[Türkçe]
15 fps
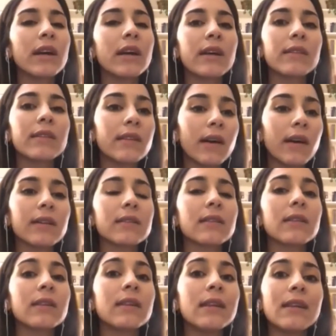Kendi
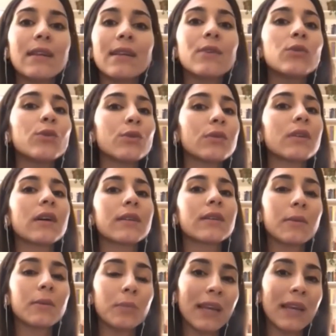hayatlarıyla ilgili
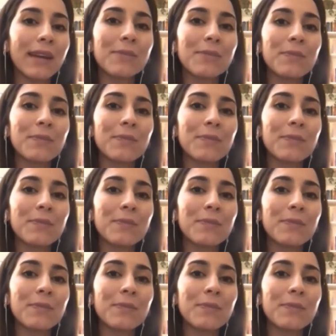konularda bile.